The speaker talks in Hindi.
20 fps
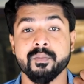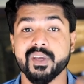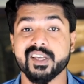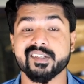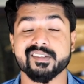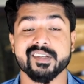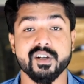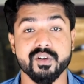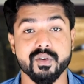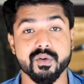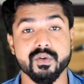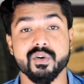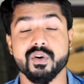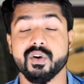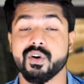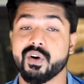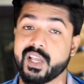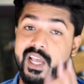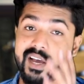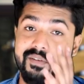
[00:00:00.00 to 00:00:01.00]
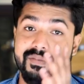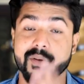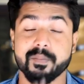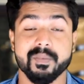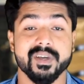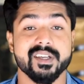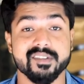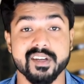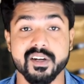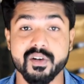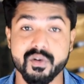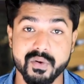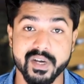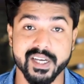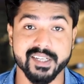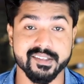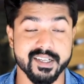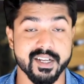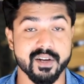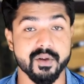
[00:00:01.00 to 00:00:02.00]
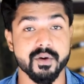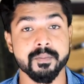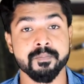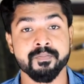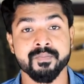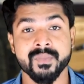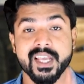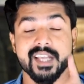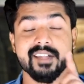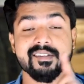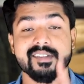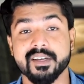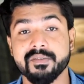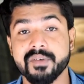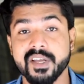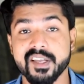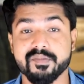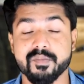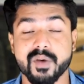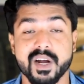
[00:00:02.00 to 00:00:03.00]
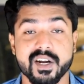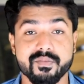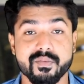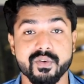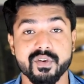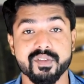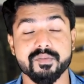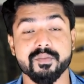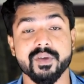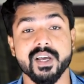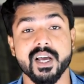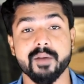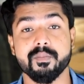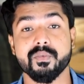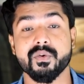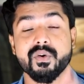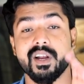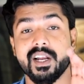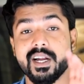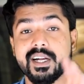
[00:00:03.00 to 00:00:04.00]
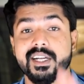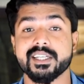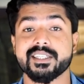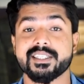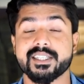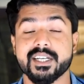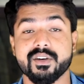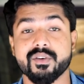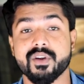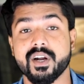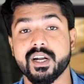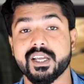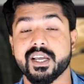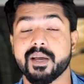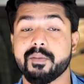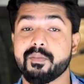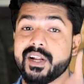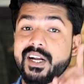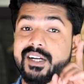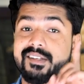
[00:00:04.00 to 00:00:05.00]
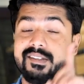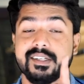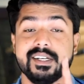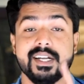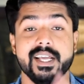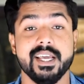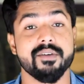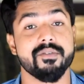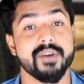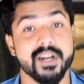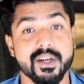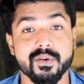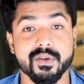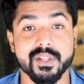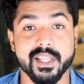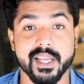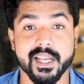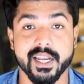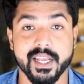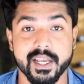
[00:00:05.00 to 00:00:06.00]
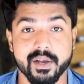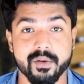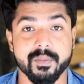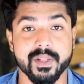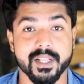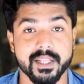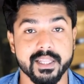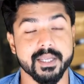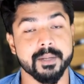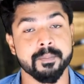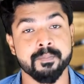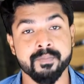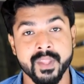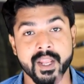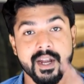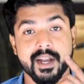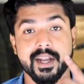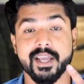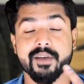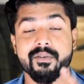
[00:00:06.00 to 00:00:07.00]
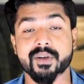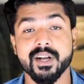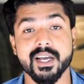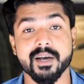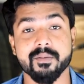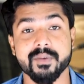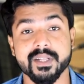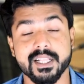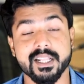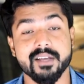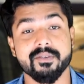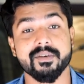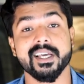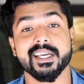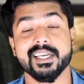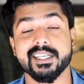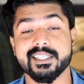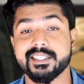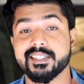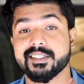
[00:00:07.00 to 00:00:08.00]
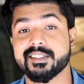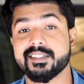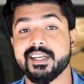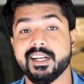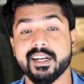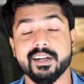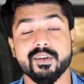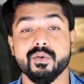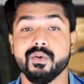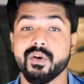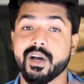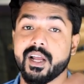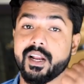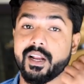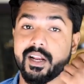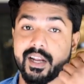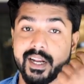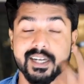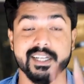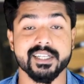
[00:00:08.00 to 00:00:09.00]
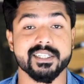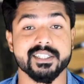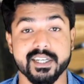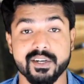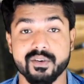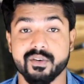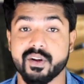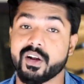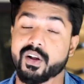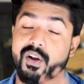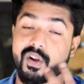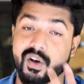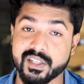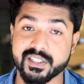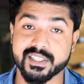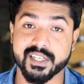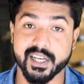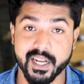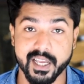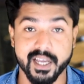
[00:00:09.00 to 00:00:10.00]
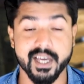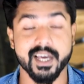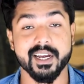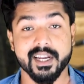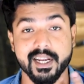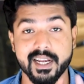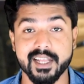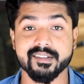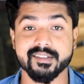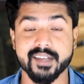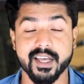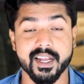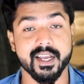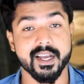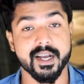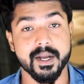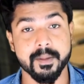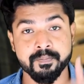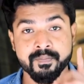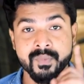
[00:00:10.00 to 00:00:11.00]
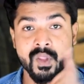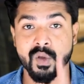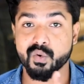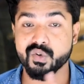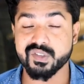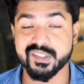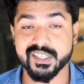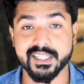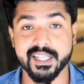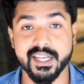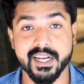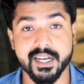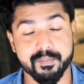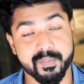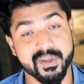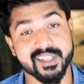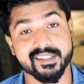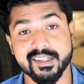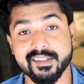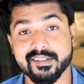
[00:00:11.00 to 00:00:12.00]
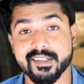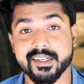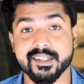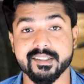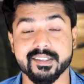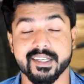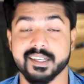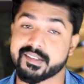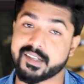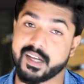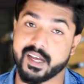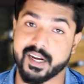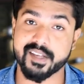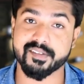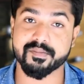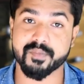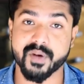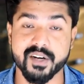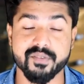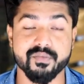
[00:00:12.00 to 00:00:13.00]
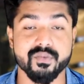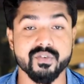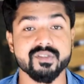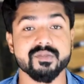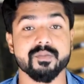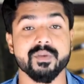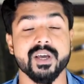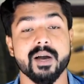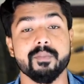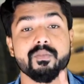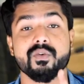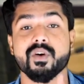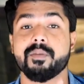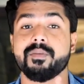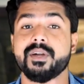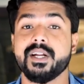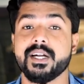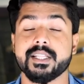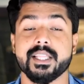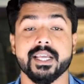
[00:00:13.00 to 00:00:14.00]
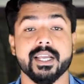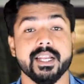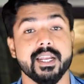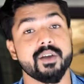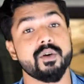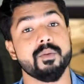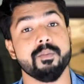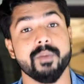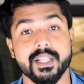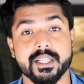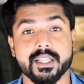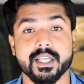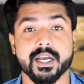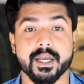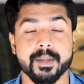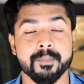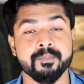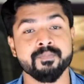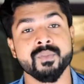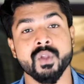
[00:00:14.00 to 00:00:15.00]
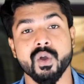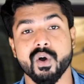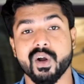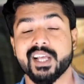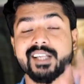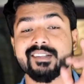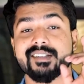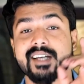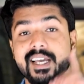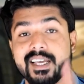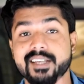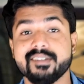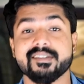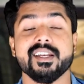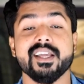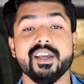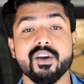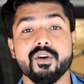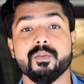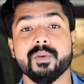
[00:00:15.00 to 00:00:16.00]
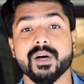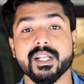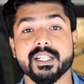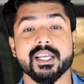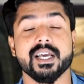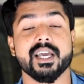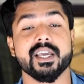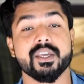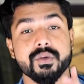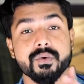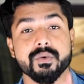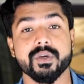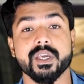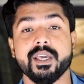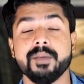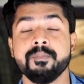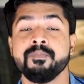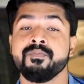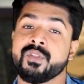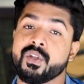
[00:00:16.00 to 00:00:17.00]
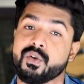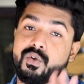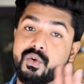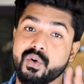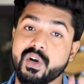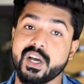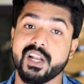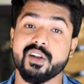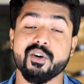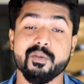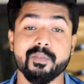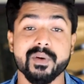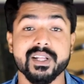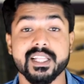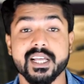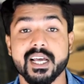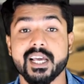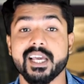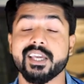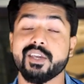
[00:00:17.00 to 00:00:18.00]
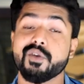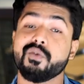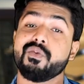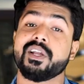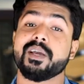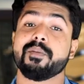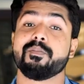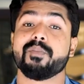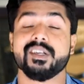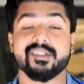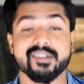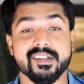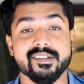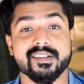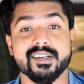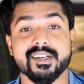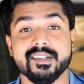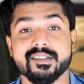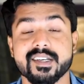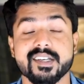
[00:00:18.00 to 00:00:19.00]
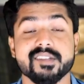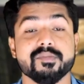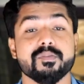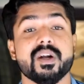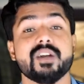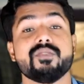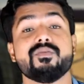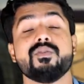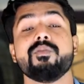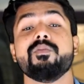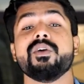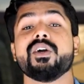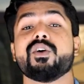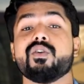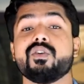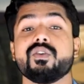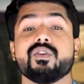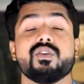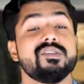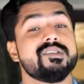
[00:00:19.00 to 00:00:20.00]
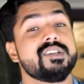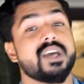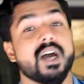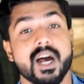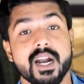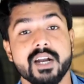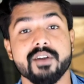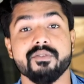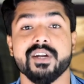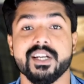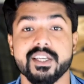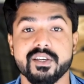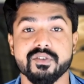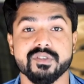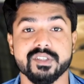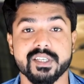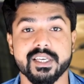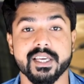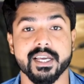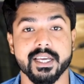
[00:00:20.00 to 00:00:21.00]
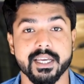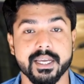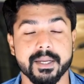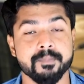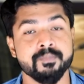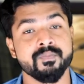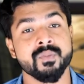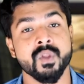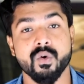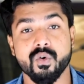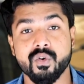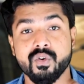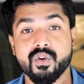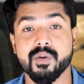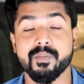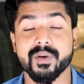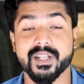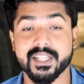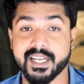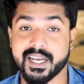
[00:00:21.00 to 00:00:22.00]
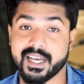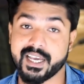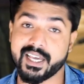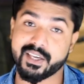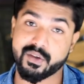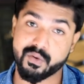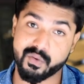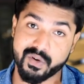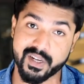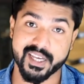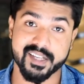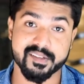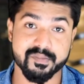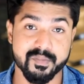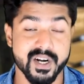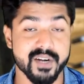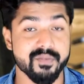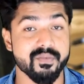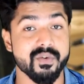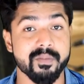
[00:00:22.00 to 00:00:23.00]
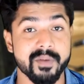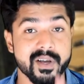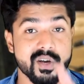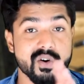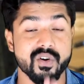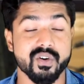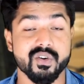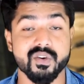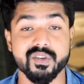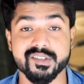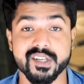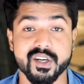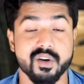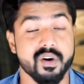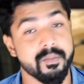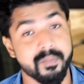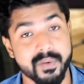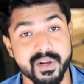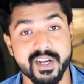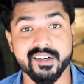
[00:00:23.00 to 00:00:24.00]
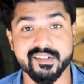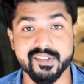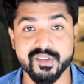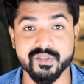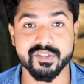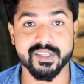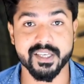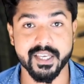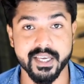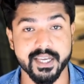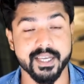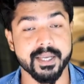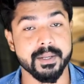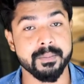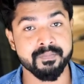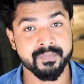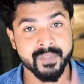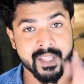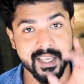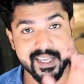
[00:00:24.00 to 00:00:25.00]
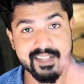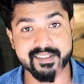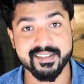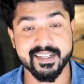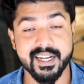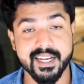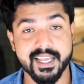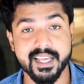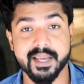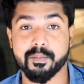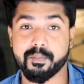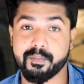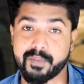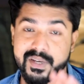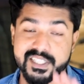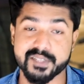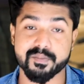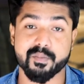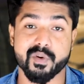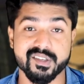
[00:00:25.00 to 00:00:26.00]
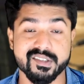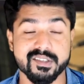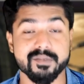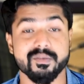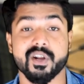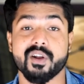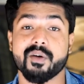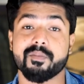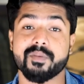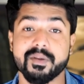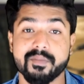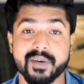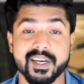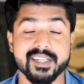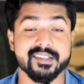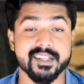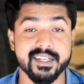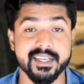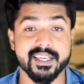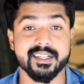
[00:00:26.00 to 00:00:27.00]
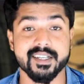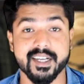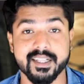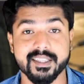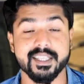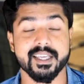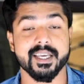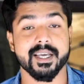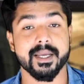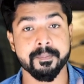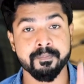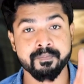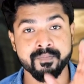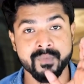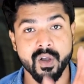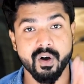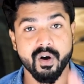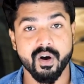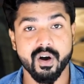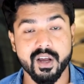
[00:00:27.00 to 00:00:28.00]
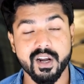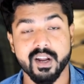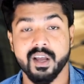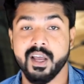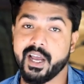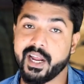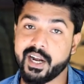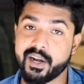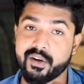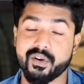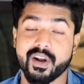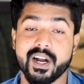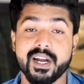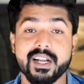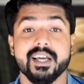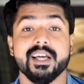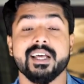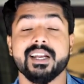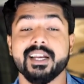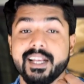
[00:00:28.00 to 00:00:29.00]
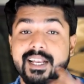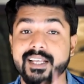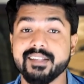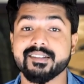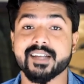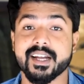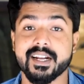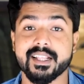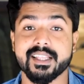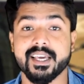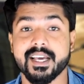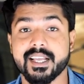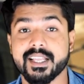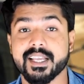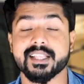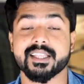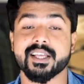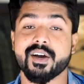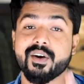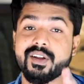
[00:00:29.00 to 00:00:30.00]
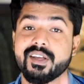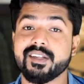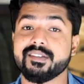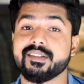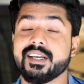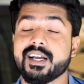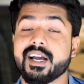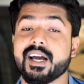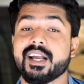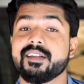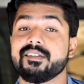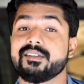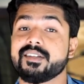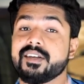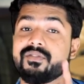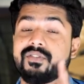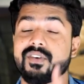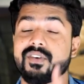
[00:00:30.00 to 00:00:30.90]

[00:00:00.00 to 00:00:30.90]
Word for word: पिक्सल टू हो या फिर पिक्सल टू एक्सएल हो इन सभी स्मार्टफोन्स में आपको लेटेस्ट एंड्रॉयड के अपडेट्स डे वन को देखने को मिलते हैं डे वन का मतलब है कि जिस दिन गूगल लेटेस्ट एंड्रॉयड लॉन्च करेगा रिलीज करेगा उसी दिन पिक्सल सीरीज के सारे स्मार्टफोन्स में आपको अपडेट देखने को मिलता है और ऐसा इसलिए हो पाता है क्योंकि गूगल को पता है कि उनके पिक्सल सीरीज के स्मार्टफोन में कौन कौन से हार्डवेयर यूज किए गए उनको पता है कि उनके स्मार्टफोन में कौन कौन से कॉम्पोनेंट्स यूज किए गए इसीलिए बेस्ट पॉसिबल ऑप्टिमाइजेशन की जाती है और एंड्रॉयड रिलीज कर दिया जाता है और इसी कारण से